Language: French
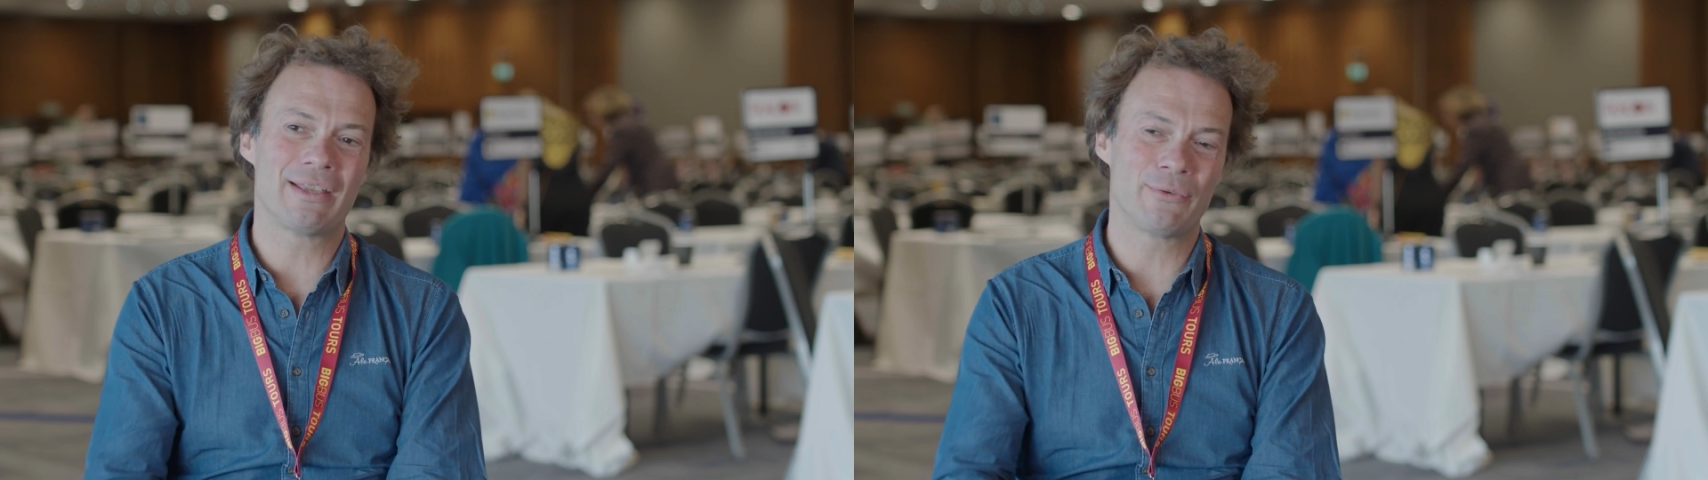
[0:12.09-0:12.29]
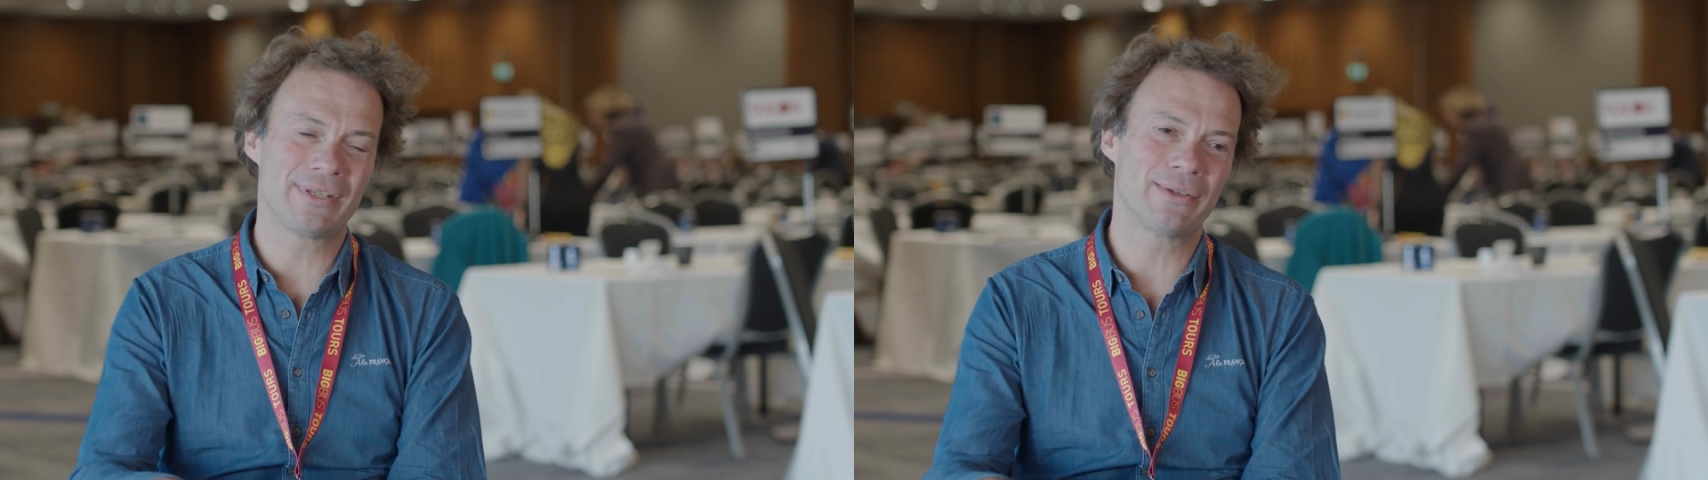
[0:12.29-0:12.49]

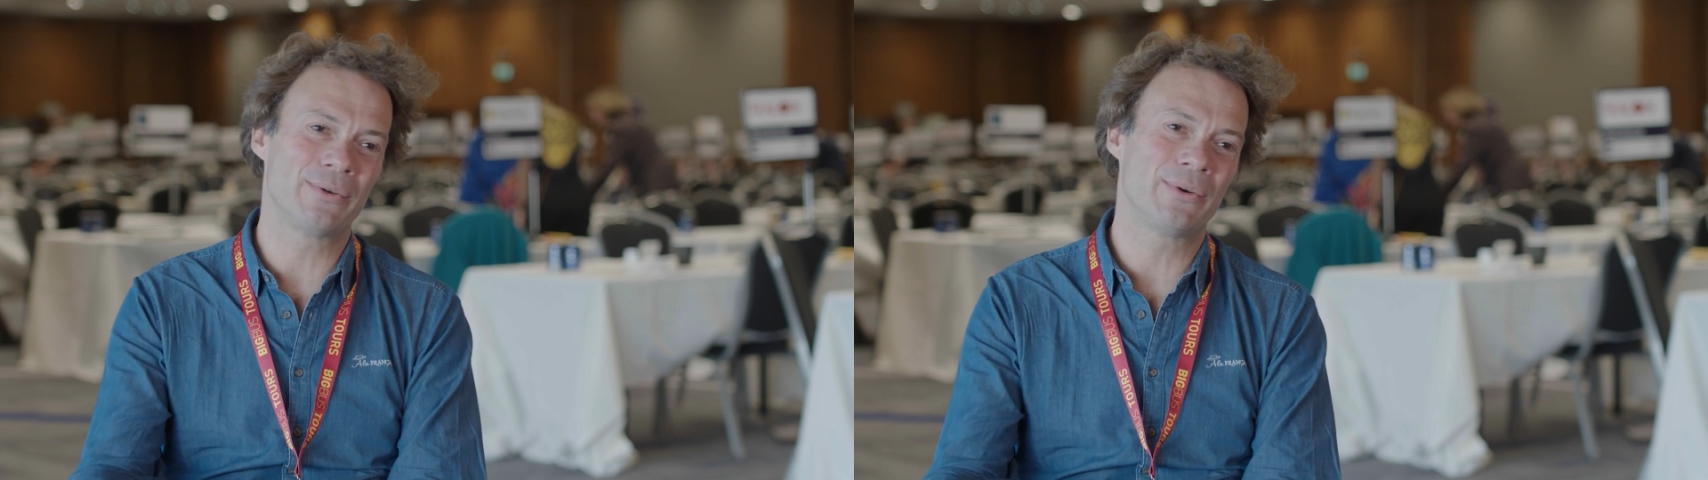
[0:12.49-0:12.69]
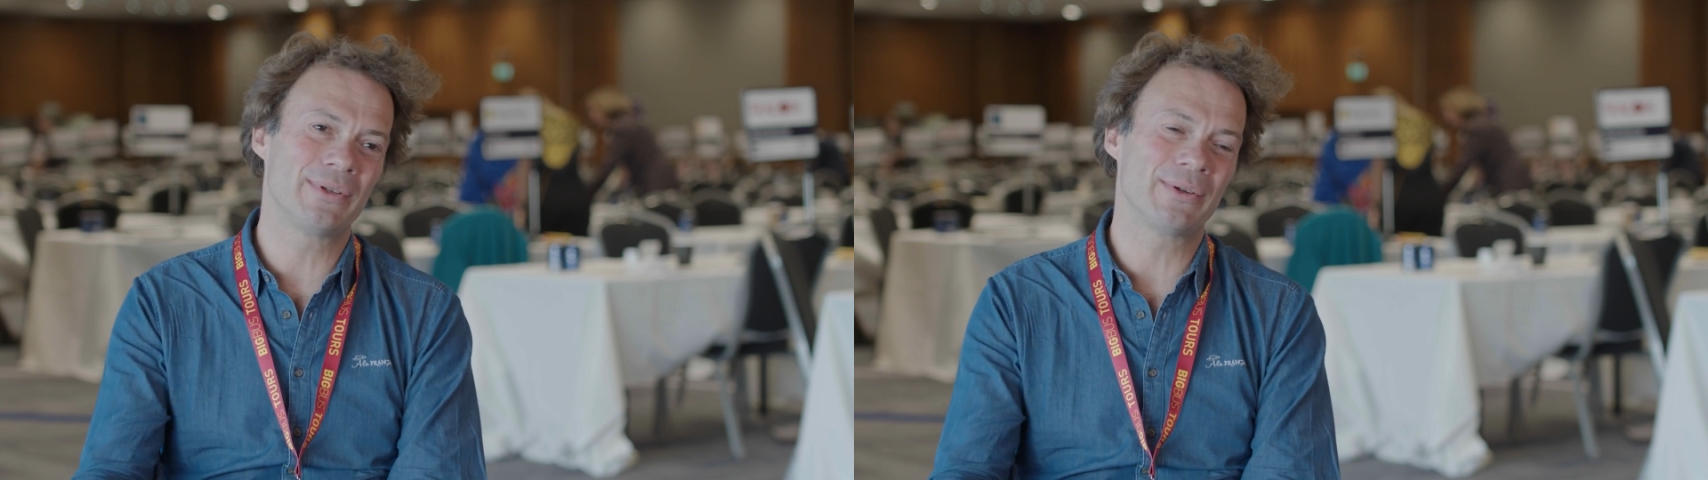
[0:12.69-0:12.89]

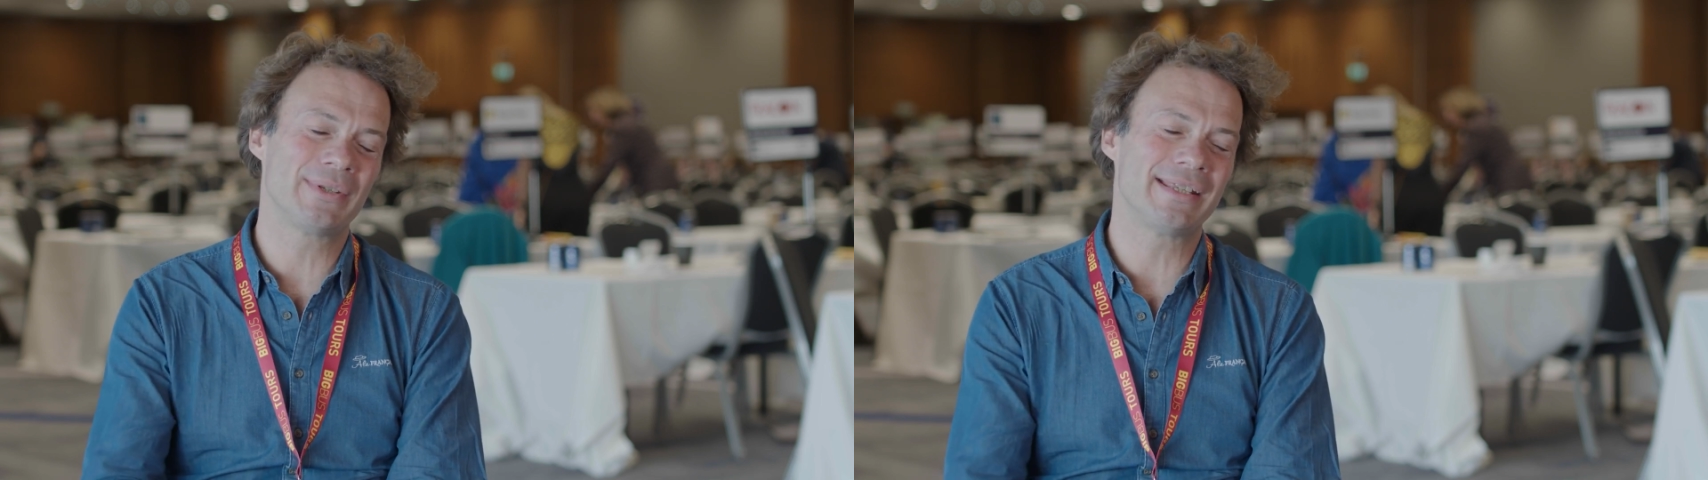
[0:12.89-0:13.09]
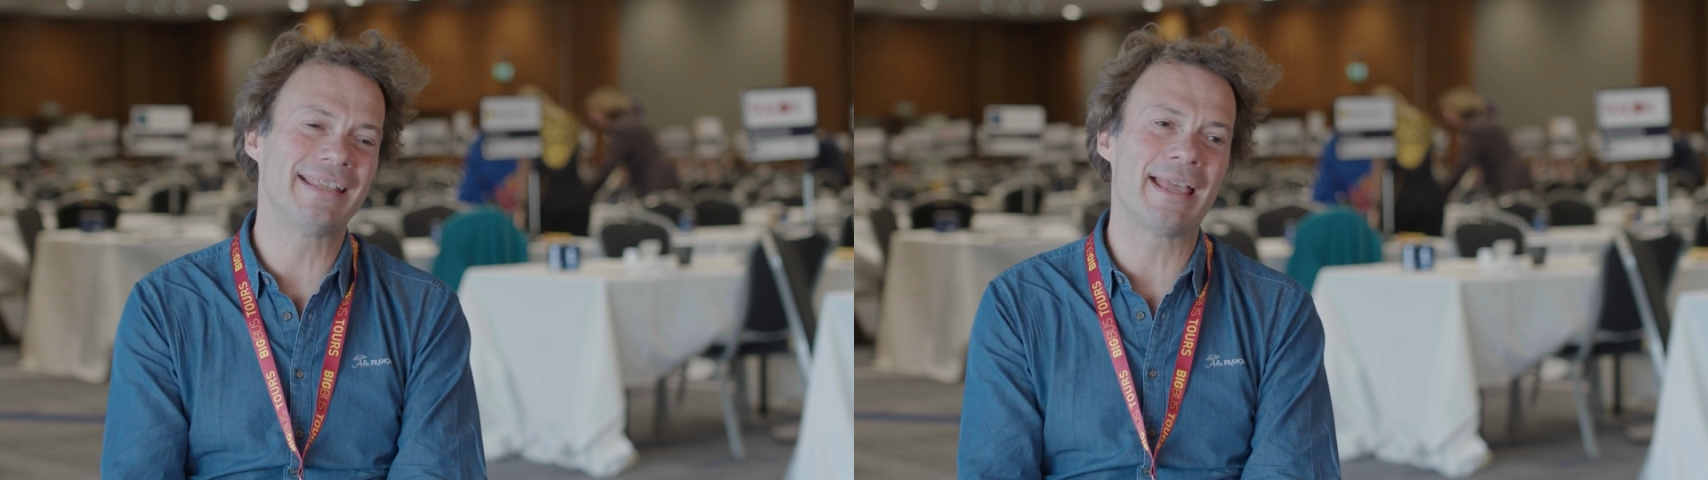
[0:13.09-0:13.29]

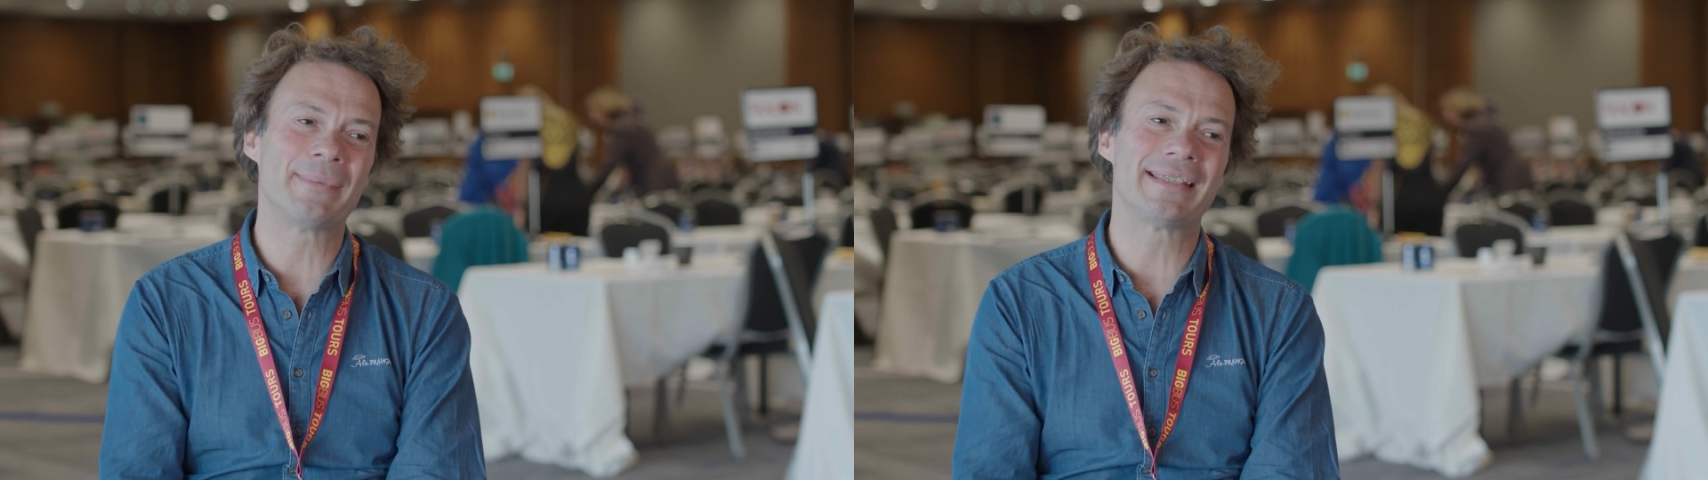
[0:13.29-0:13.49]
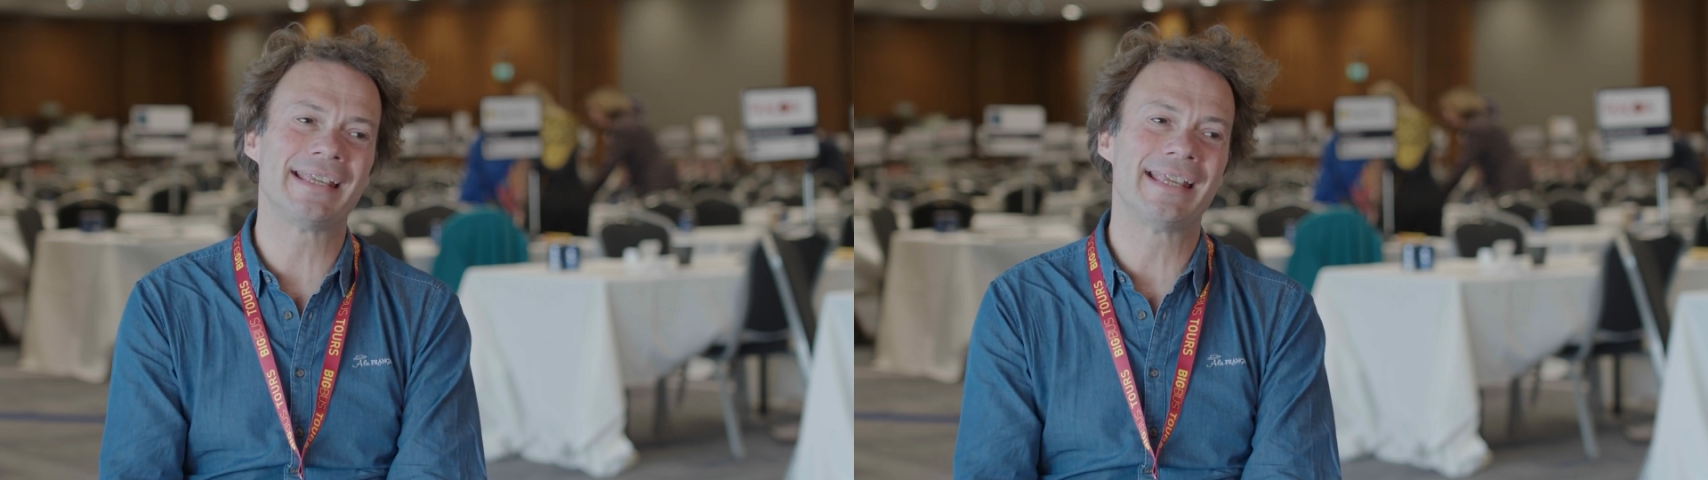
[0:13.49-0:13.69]
aussi,
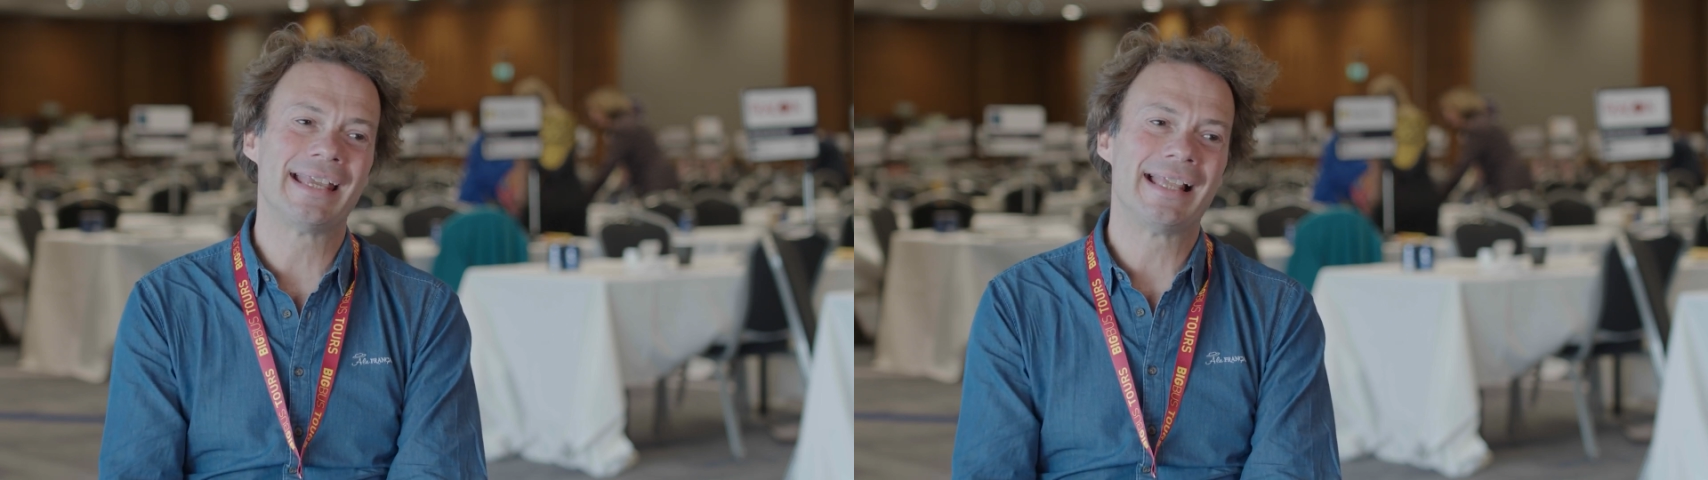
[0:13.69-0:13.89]
DMC.